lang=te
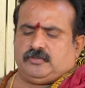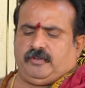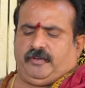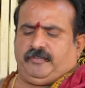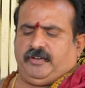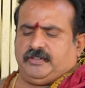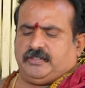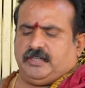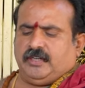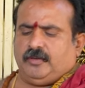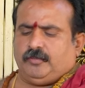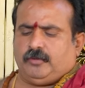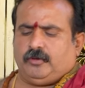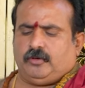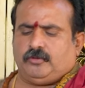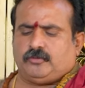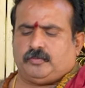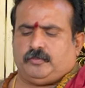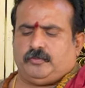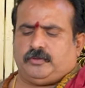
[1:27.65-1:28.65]
స్వవిషయంలో
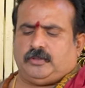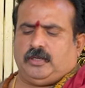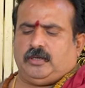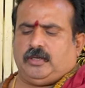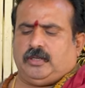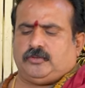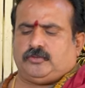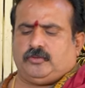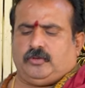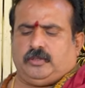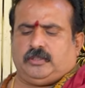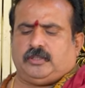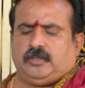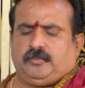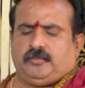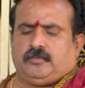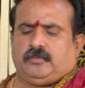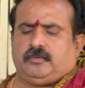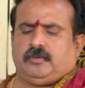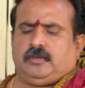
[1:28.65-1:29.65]
ఇతరుల జోక్యం